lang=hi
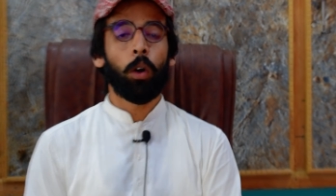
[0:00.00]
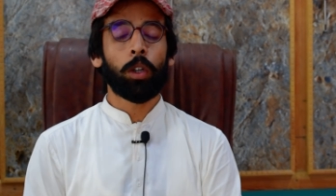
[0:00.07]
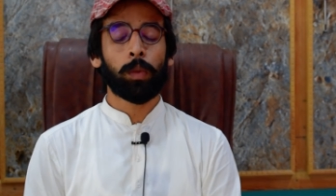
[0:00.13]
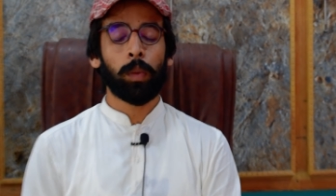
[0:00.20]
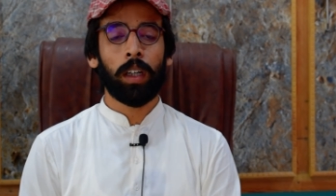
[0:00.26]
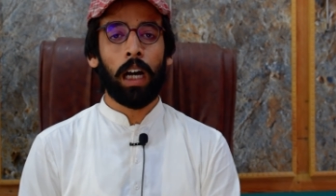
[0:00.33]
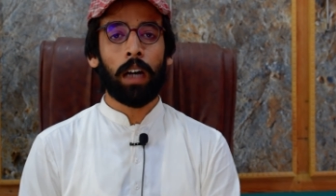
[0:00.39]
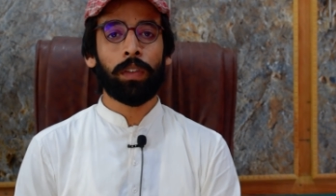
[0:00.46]

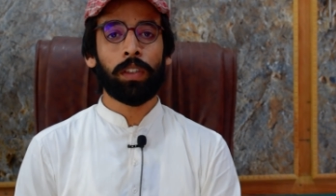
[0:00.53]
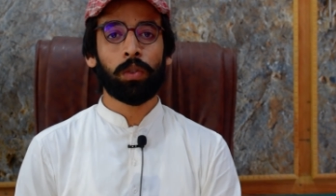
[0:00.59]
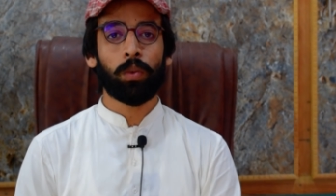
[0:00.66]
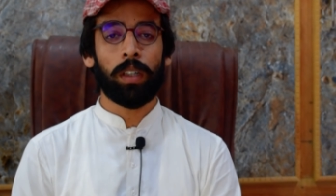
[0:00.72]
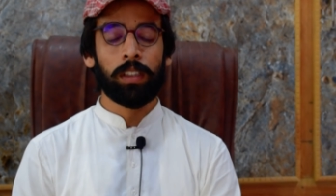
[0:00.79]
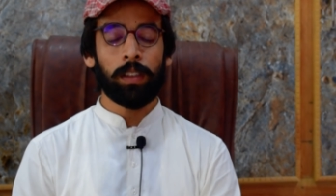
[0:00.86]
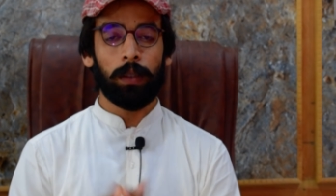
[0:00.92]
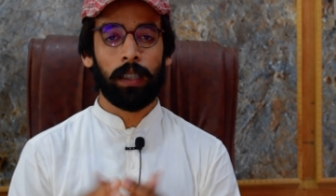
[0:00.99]
उसमें काफ़ी
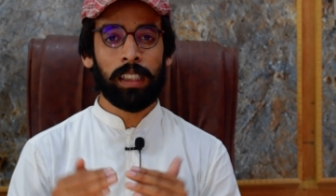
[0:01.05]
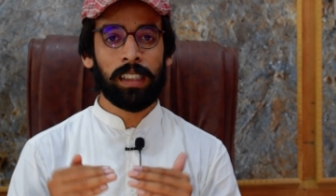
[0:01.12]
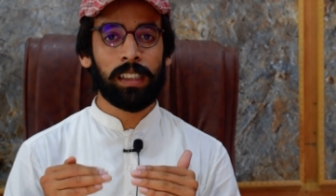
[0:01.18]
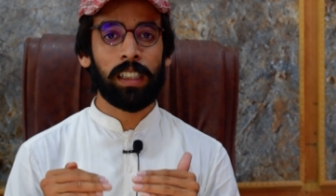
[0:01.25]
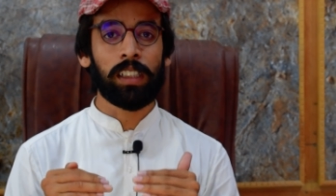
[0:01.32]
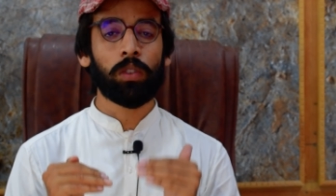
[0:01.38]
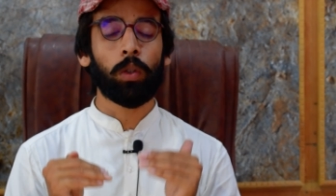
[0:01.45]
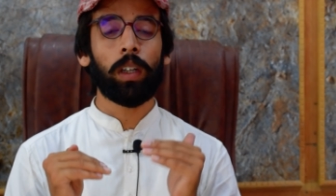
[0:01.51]
स्टूडेंट्स इस
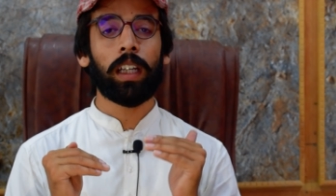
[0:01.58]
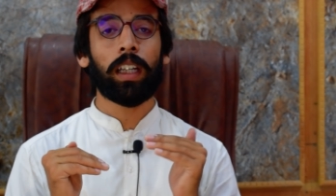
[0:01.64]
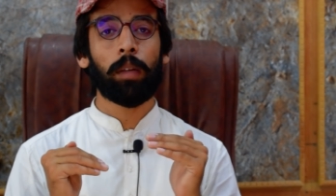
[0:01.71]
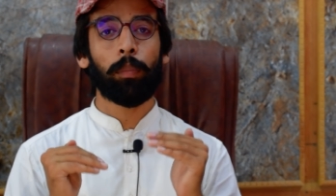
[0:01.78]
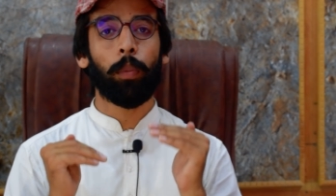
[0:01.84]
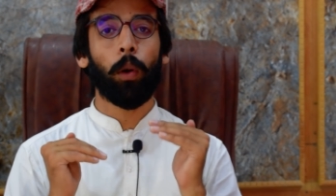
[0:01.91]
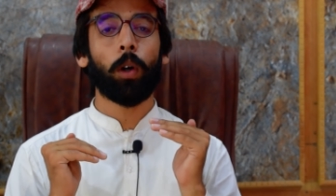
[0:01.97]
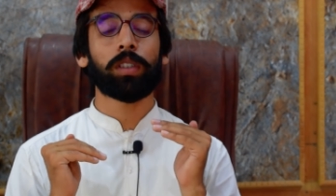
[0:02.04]
चीज़ को
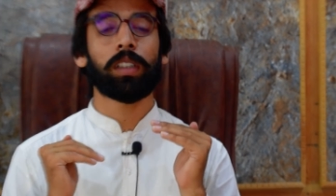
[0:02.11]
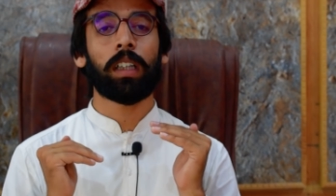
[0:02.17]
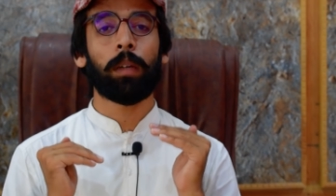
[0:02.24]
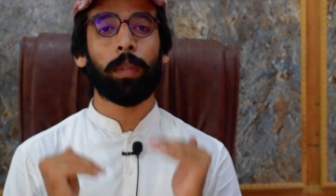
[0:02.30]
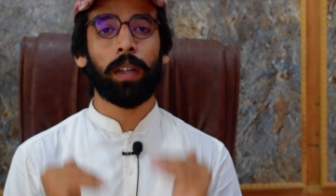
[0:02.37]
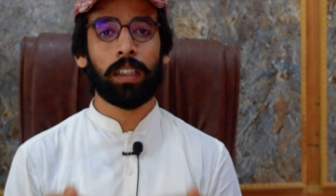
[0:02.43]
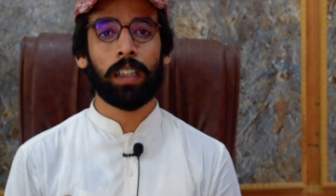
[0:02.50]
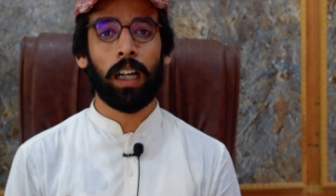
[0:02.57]
लेकर बहुत ज़्यादा
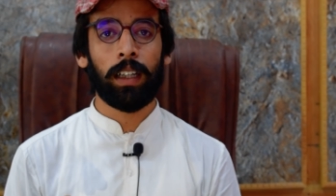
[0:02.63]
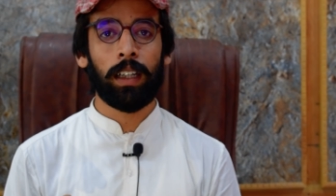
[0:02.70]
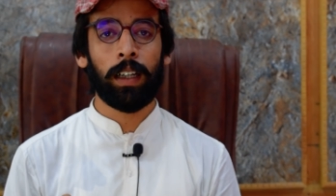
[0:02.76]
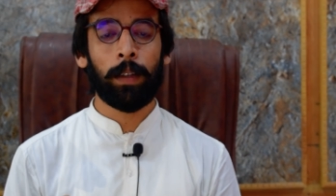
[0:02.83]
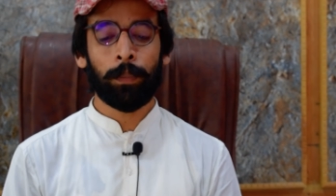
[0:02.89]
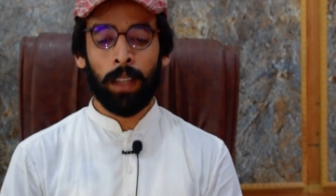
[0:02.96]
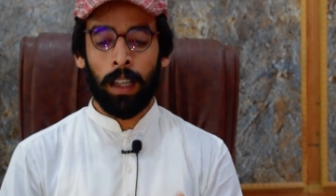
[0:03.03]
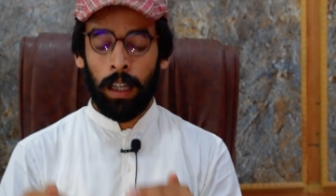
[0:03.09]
परेशान है
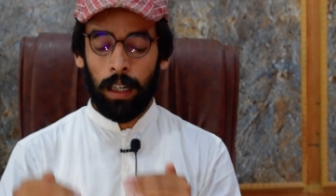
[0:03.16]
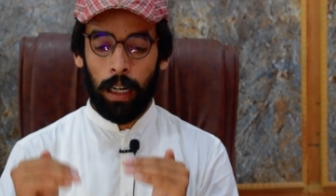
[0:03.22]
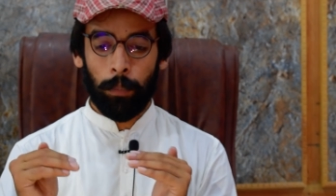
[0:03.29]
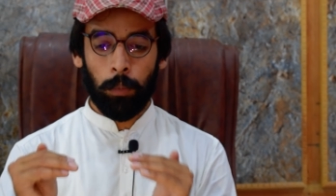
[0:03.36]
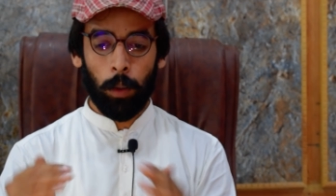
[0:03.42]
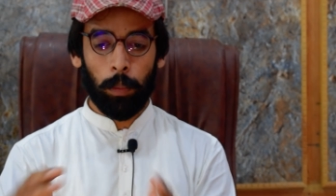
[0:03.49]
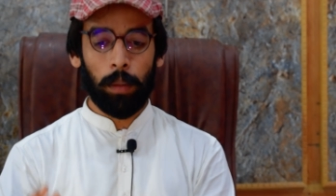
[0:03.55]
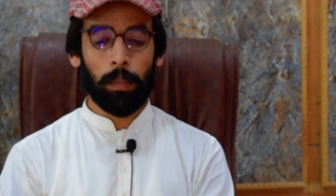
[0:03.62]

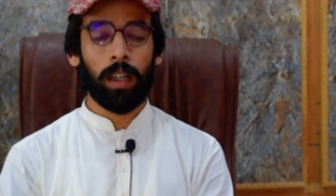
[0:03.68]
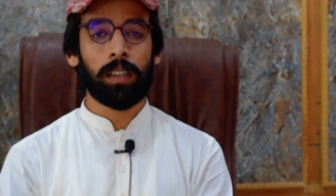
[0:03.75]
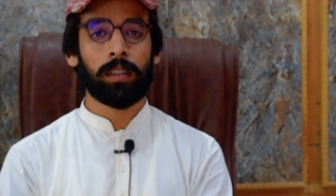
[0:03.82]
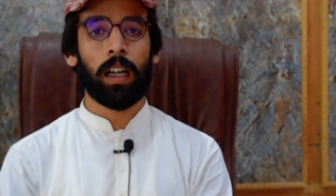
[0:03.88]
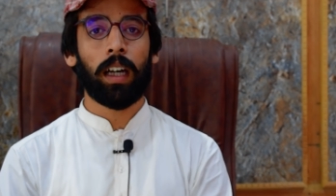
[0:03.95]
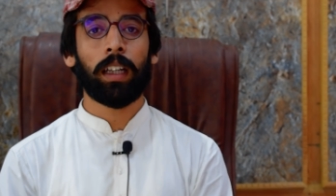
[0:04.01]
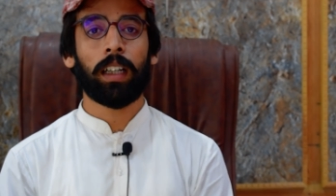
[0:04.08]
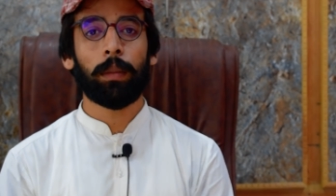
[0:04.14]
लैपटॉप में मेरे
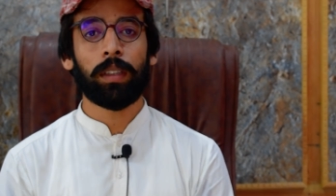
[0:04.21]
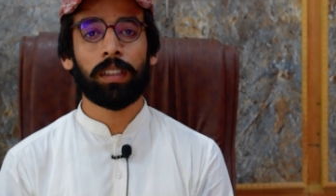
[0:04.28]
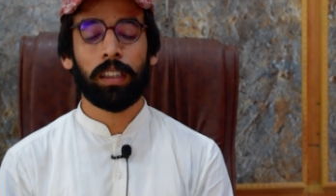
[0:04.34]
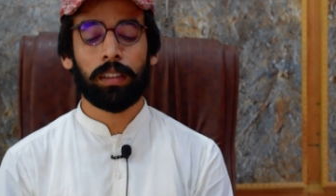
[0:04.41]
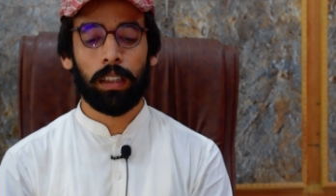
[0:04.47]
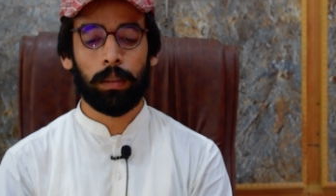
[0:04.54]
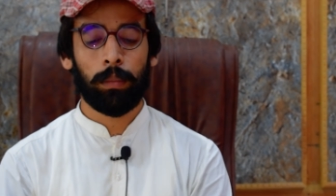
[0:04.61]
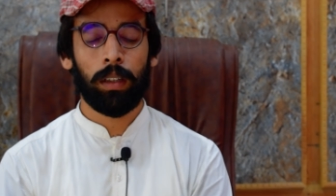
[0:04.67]
सारे कमेंट
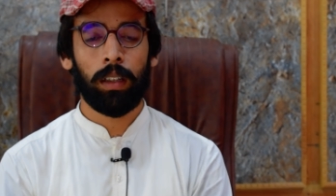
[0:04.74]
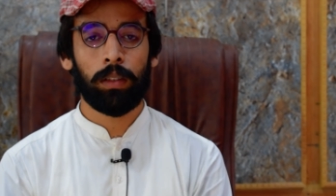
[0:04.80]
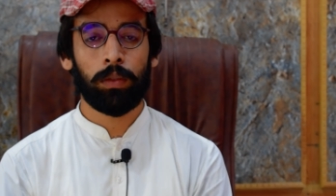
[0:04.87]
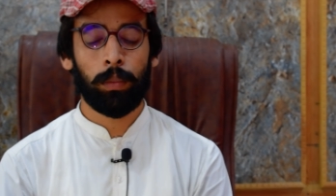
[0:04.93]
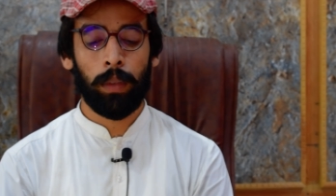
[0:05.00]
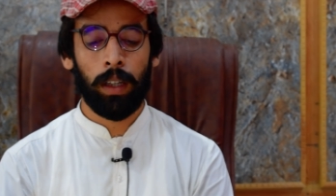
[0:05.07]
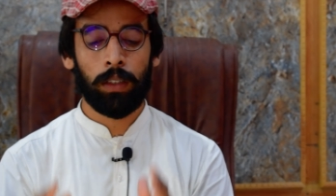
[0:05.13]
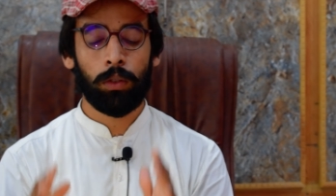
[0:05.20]
सेशन
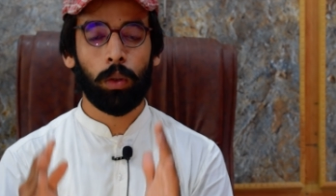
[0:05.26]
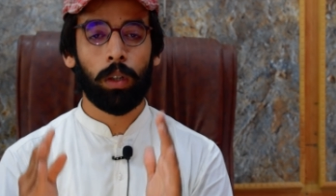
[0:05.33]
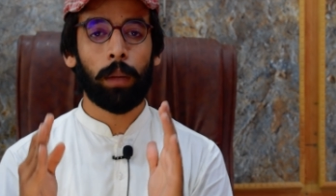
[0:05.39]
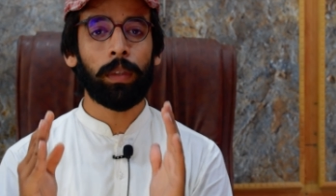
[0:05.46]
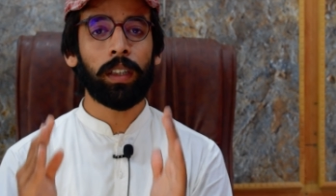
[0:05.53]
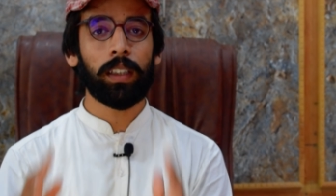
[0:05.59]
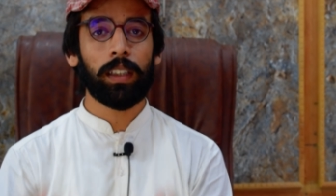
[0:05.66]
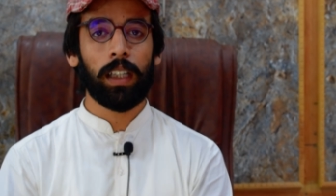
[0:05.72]
में जो
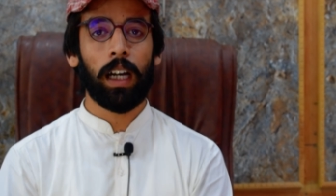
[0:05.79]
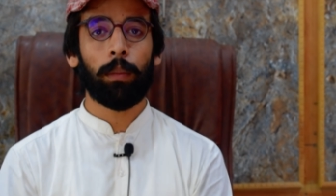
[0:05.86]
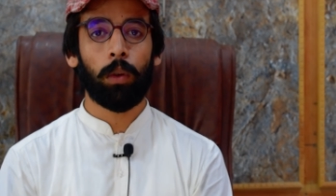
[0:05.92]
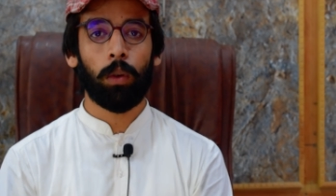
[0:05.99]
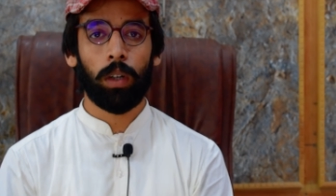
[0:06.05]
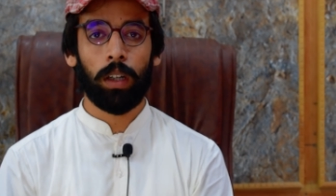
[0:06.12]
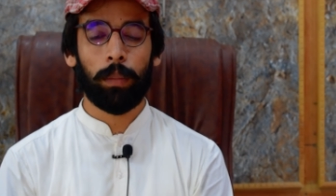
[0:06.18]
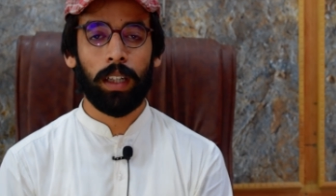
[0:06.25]
कमेंट किया आप
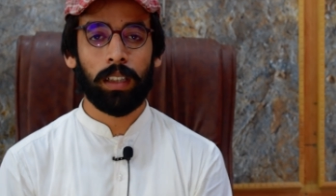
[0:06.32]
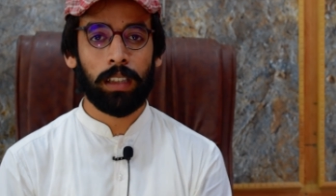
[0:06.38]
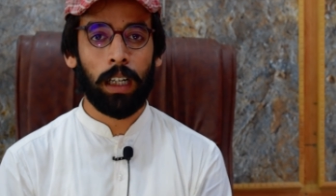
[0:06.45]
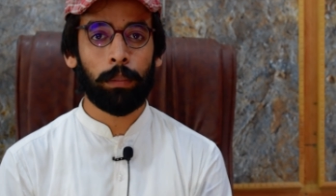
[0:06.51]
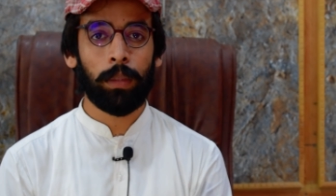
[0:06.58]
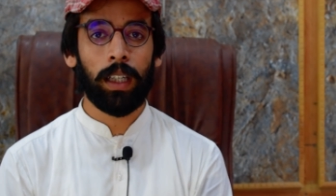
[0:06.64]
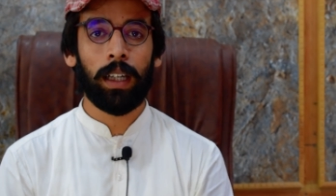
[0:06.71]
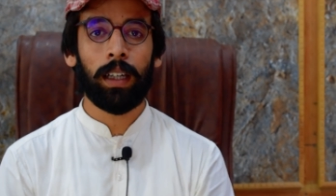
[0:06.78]
लोगों ने मेरे
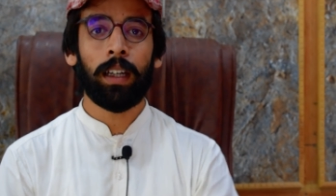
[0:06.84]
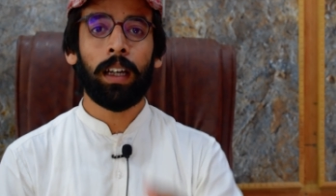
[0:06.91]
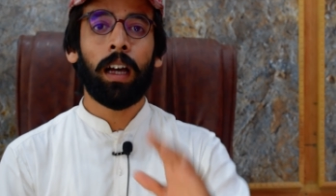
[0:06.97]
सामने है